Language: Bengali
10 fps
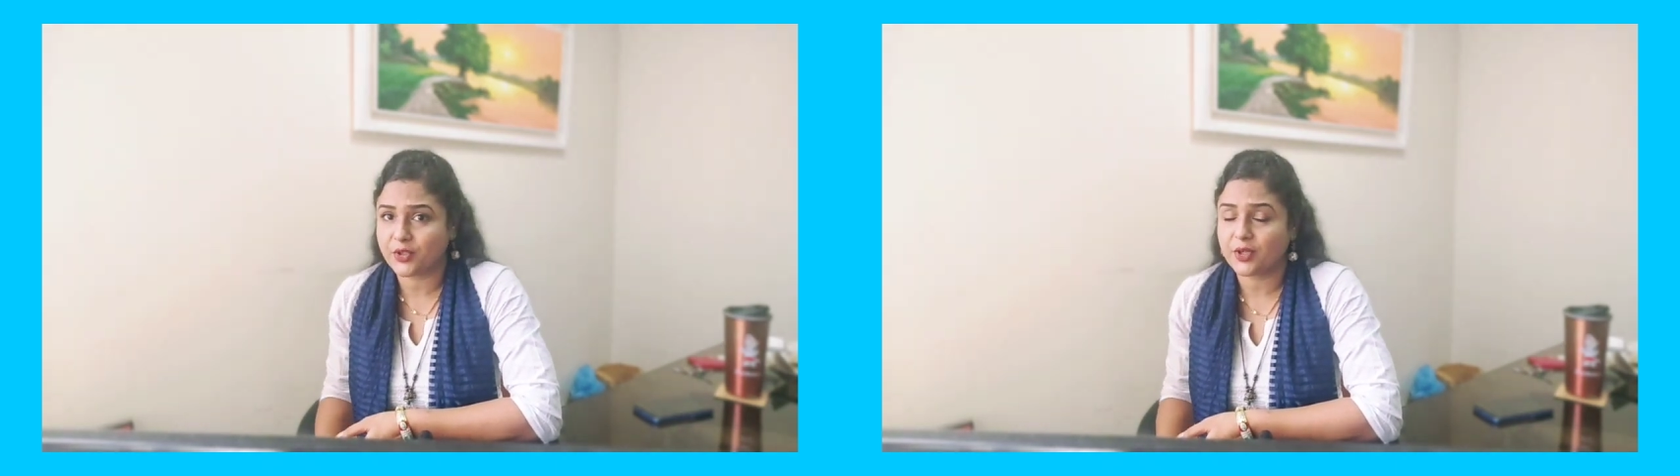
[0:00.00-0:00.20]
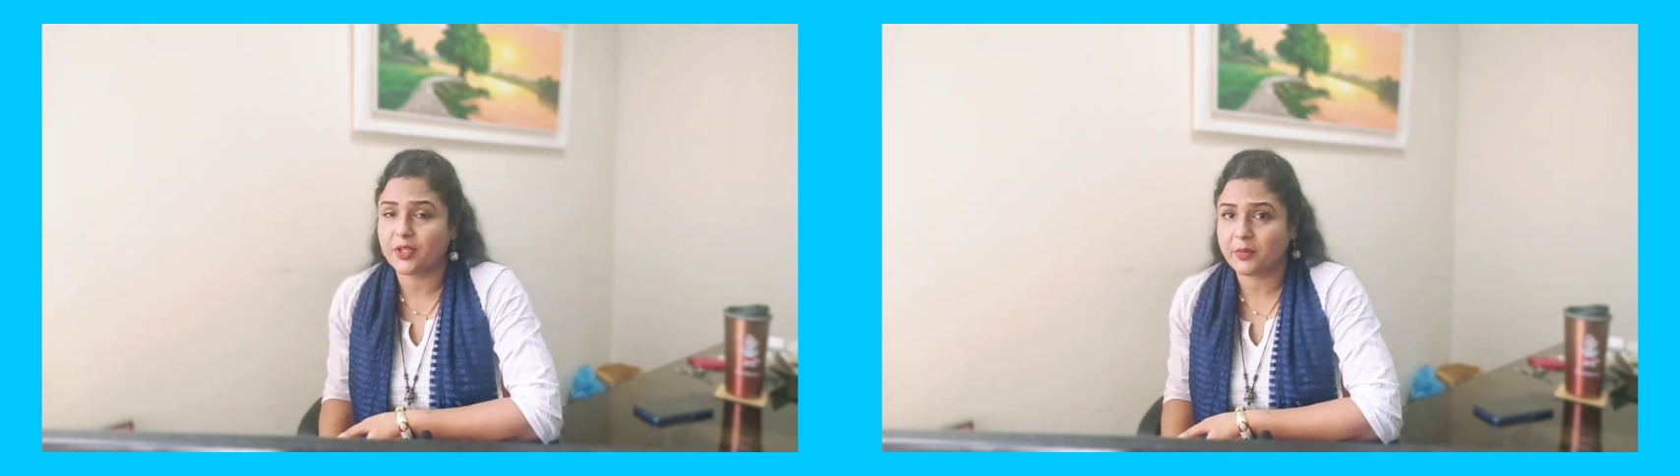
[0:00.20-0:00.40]

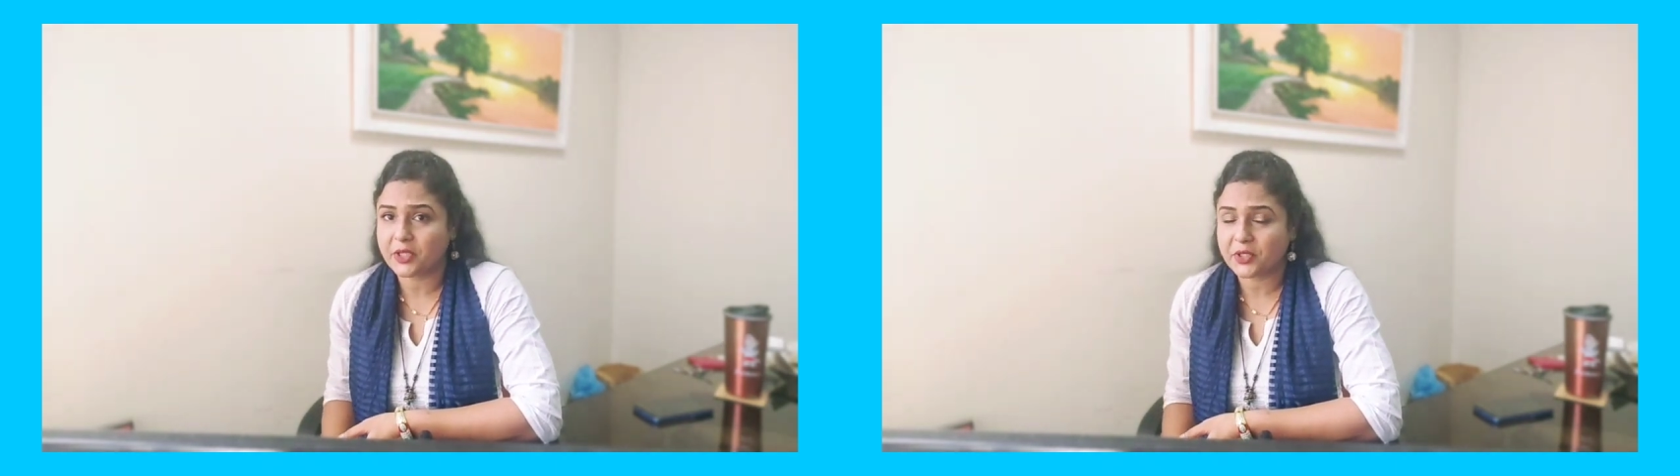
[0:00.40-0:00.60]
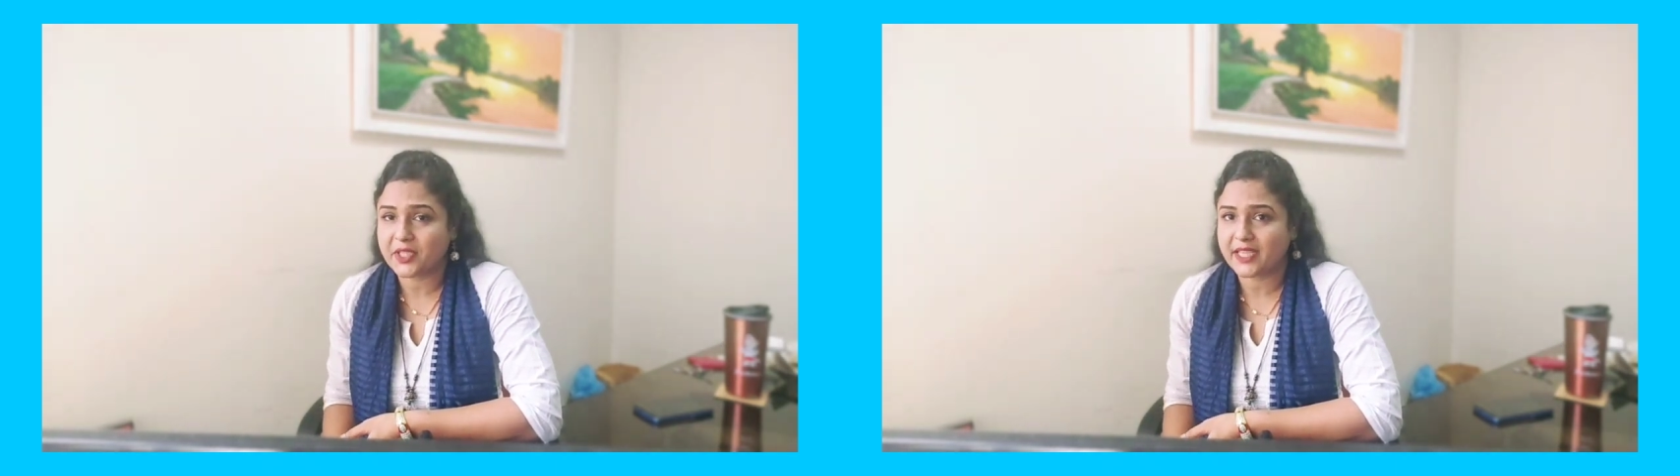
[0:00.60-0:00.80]
জটিলতার
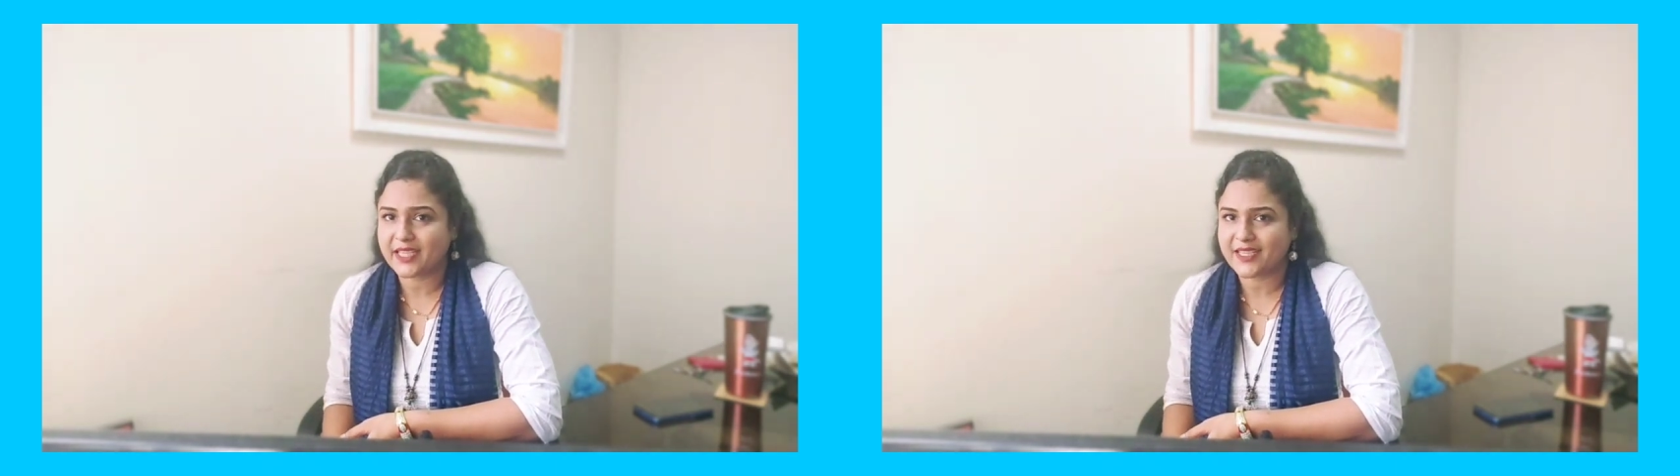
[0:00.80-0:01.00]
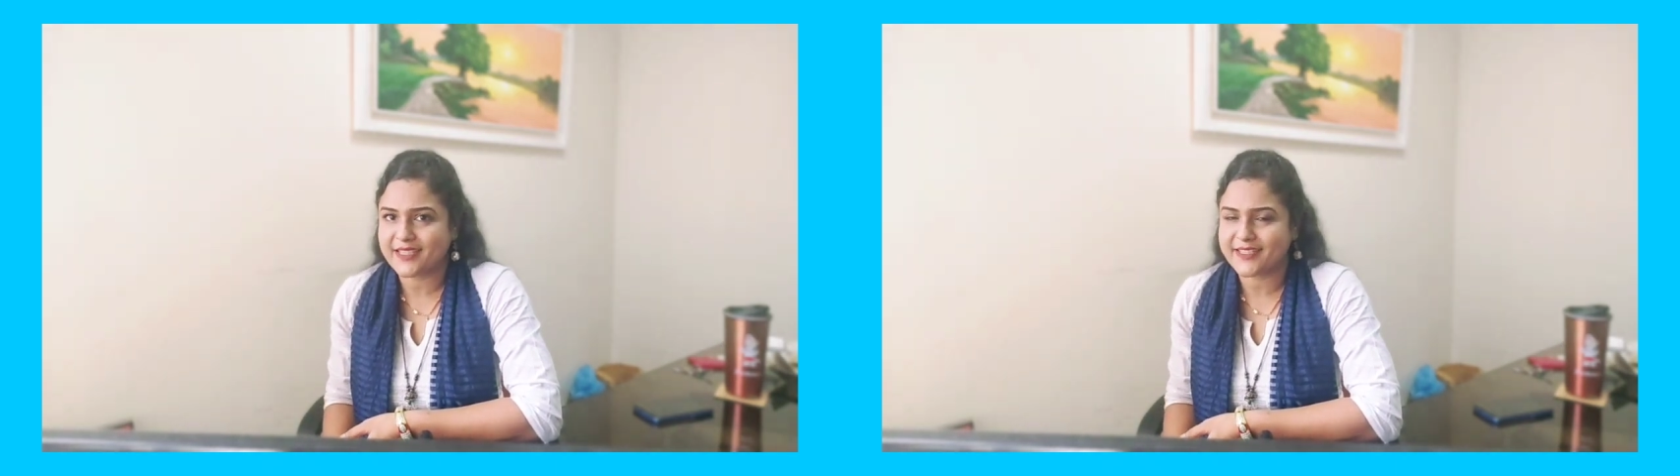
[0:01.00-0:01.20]
বিষয়টি
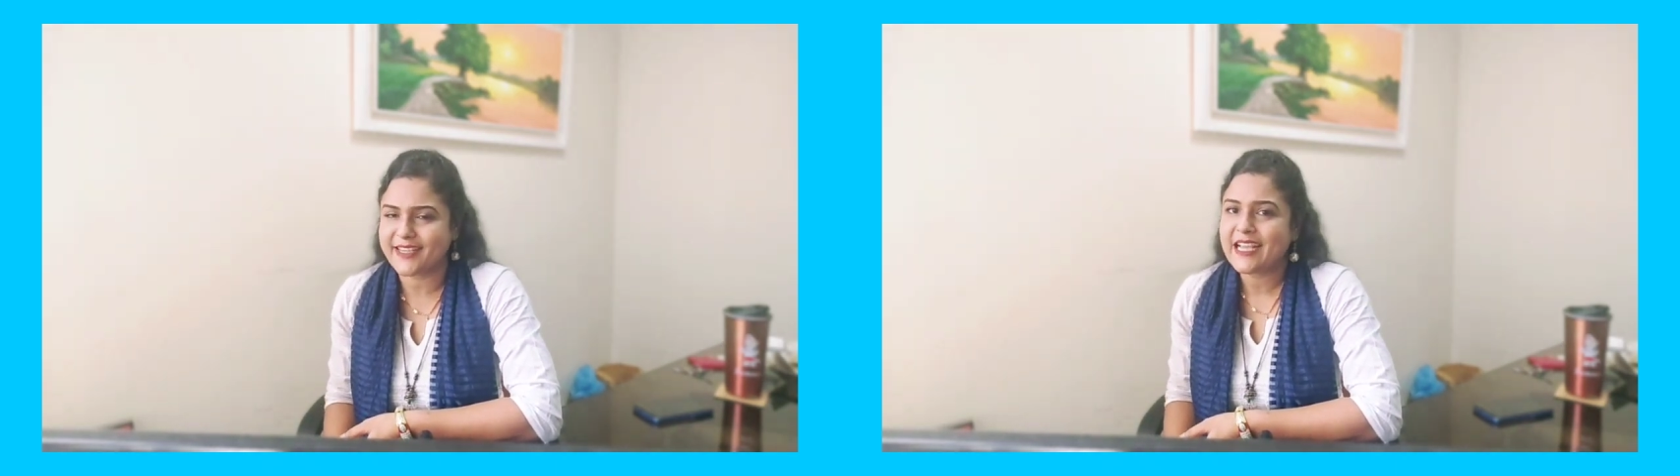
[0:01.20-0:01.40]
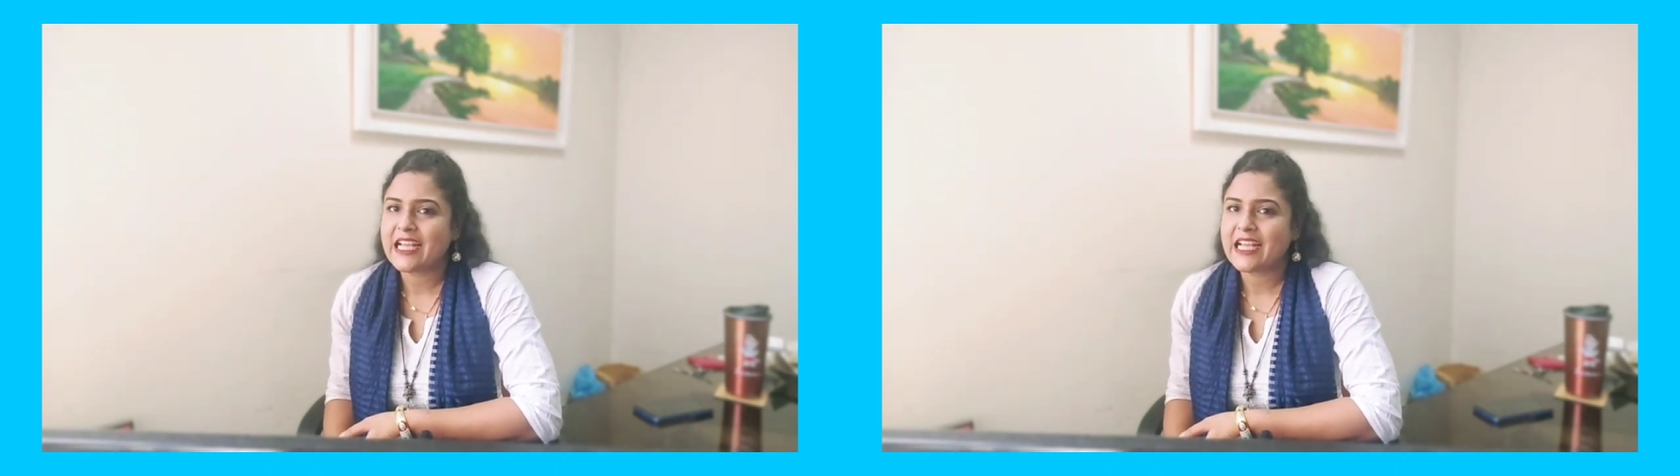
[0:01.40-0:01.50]
দেখে আসছি